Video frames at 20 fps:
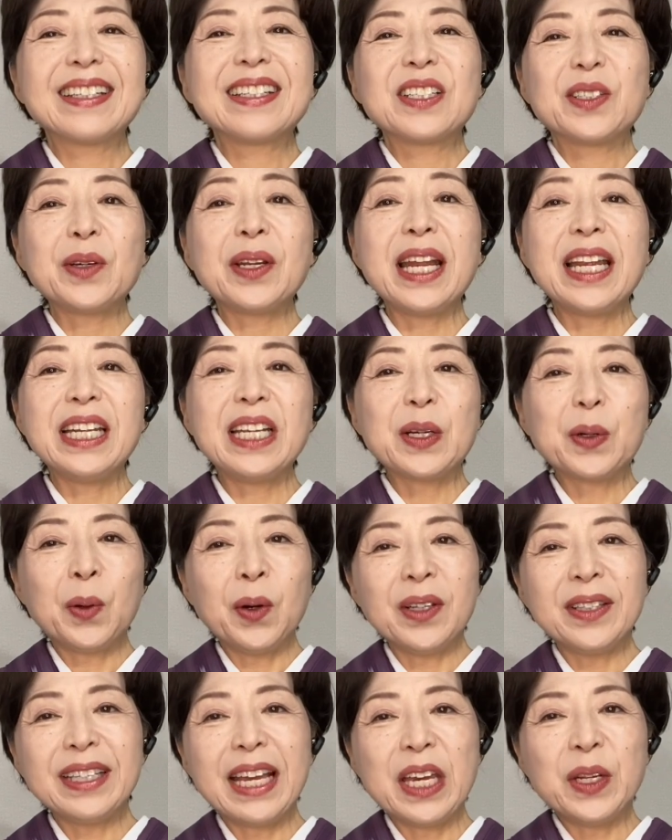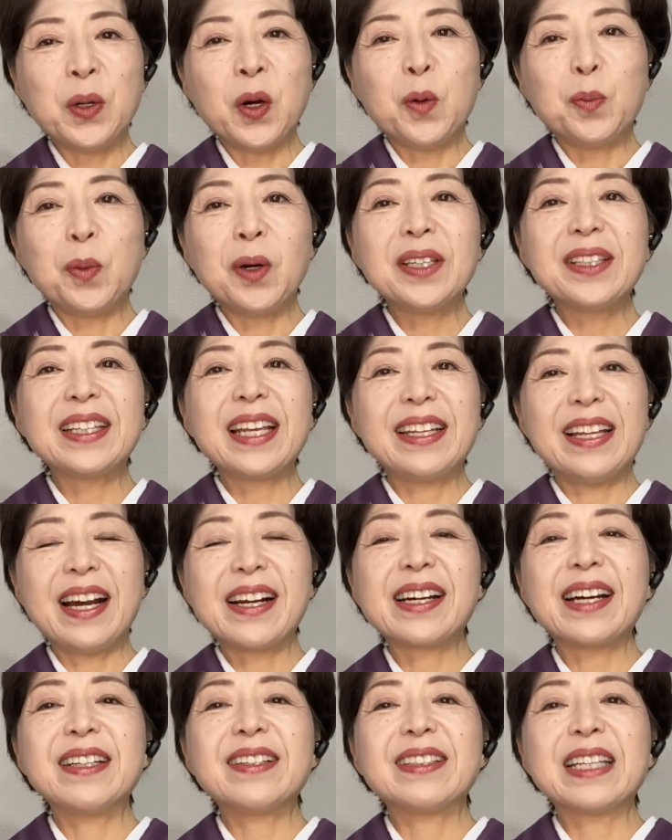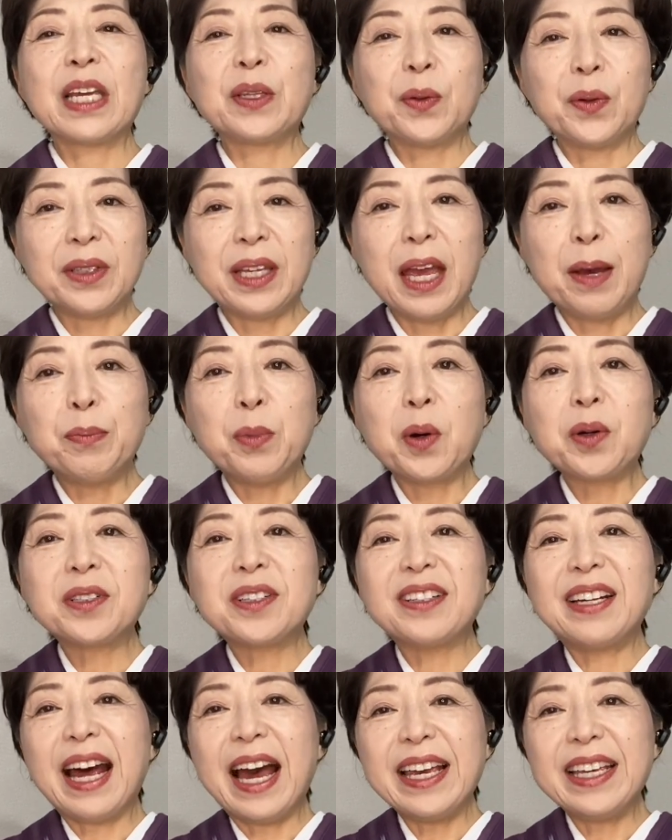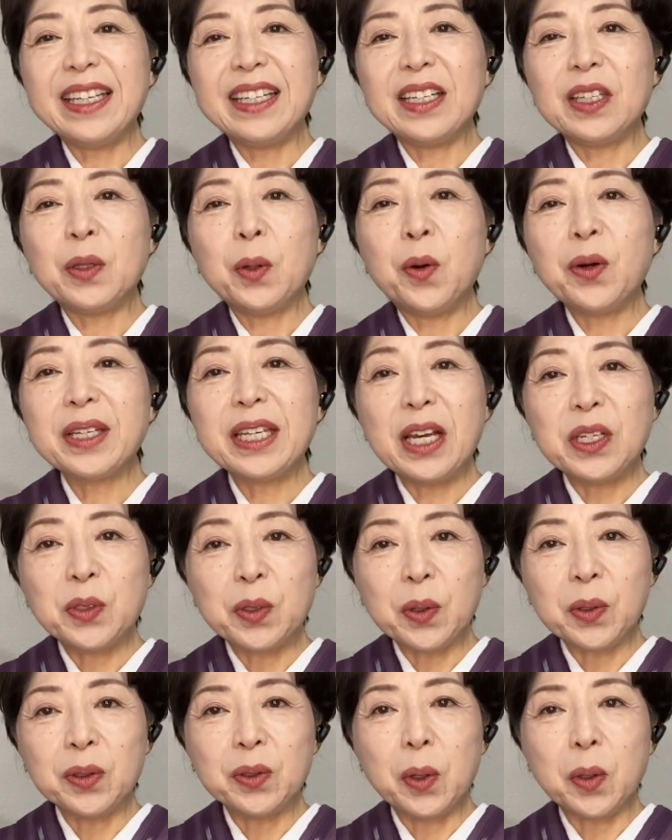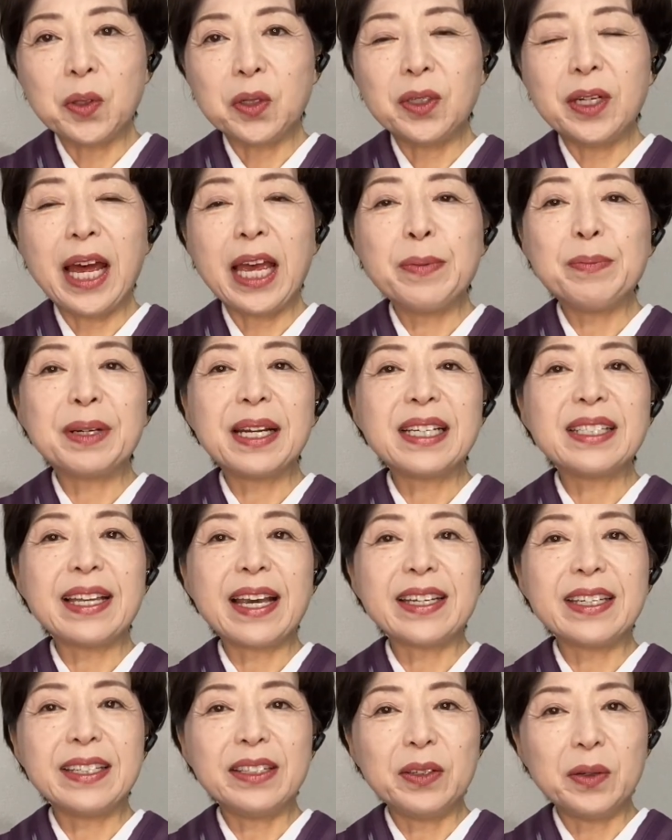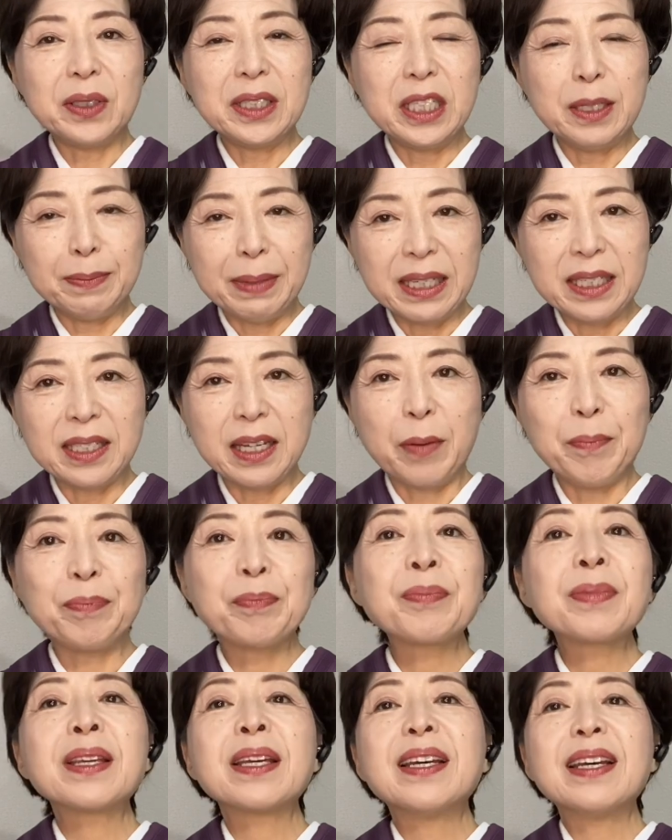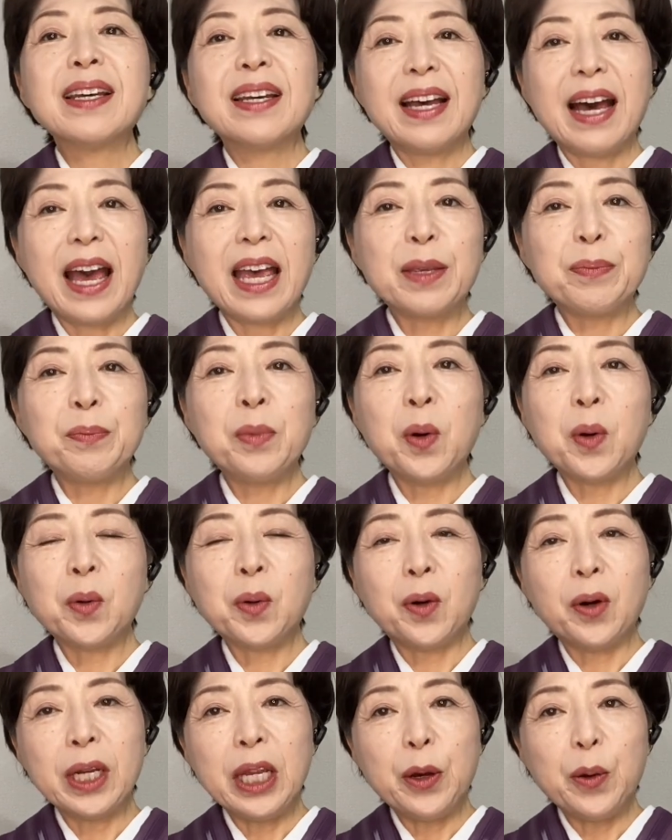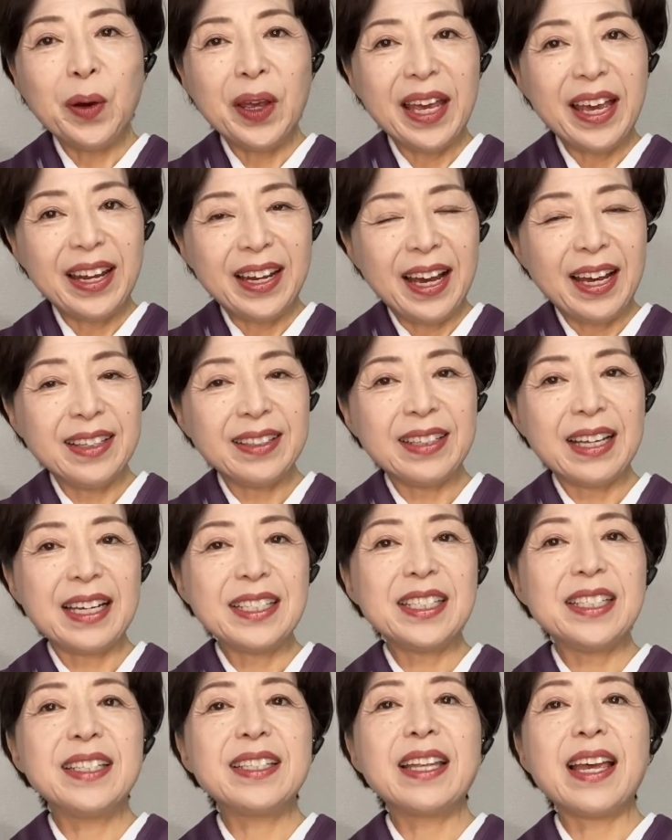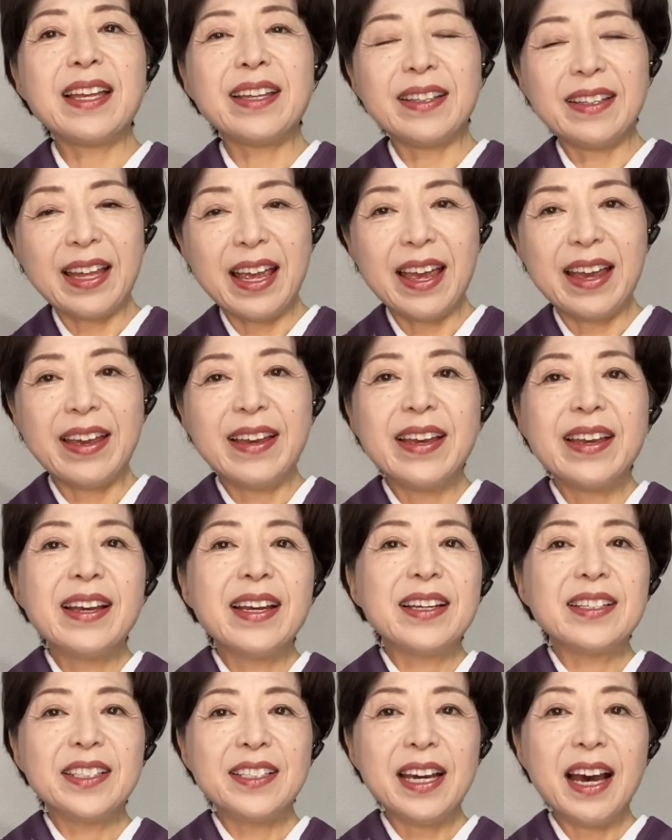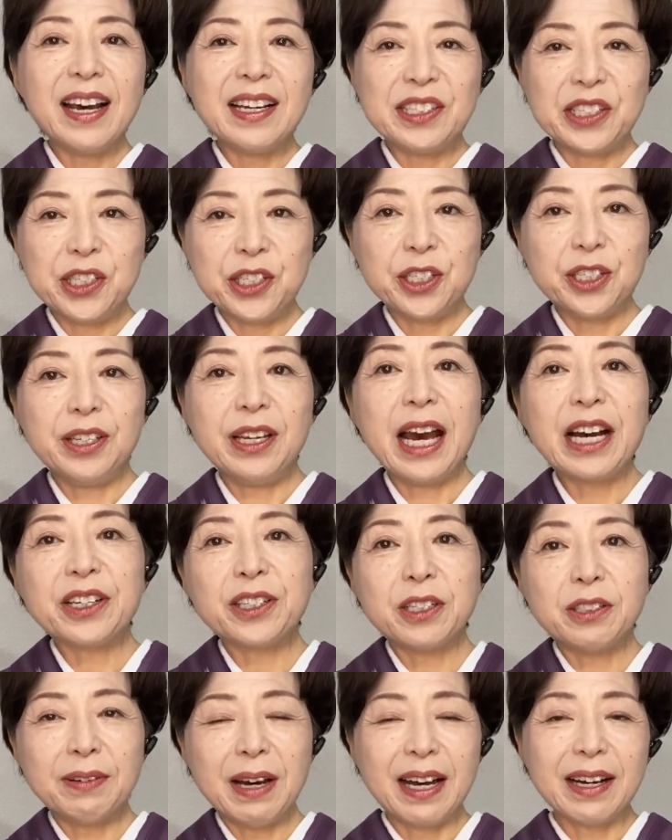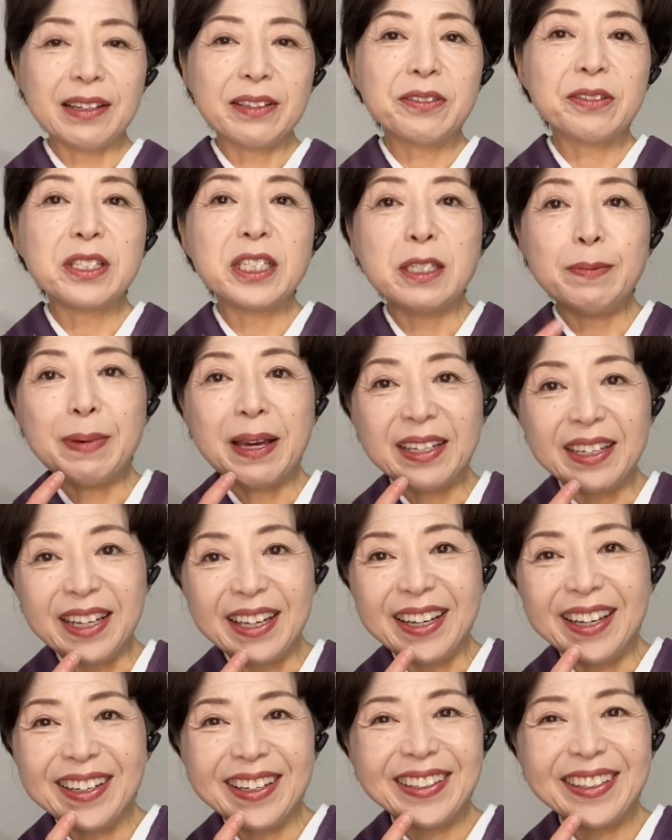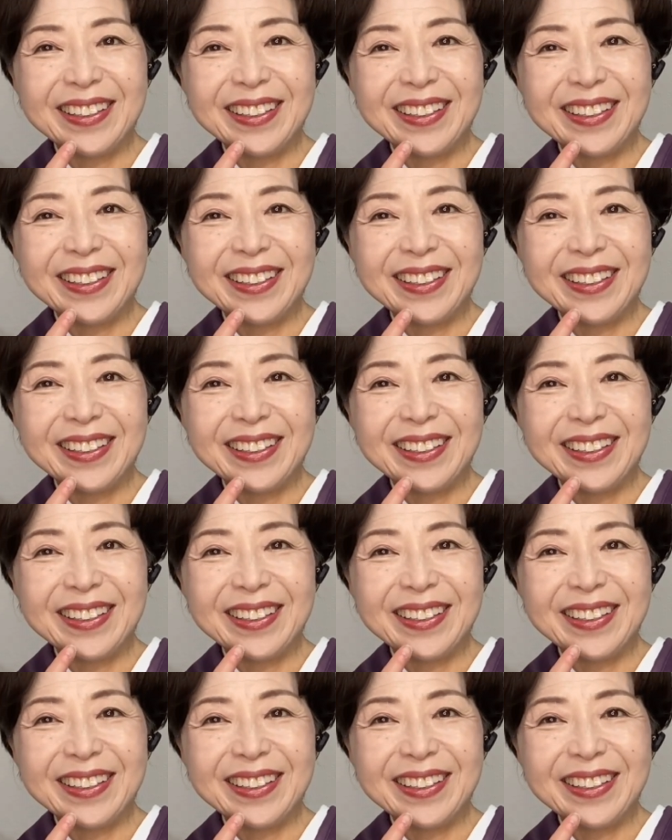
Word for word: それにこんな色を持ってなかったので、もう暗い、同系色の暗い紫にしました。はい、もうこれを選んだ時点で、じゃあ主役は口紅。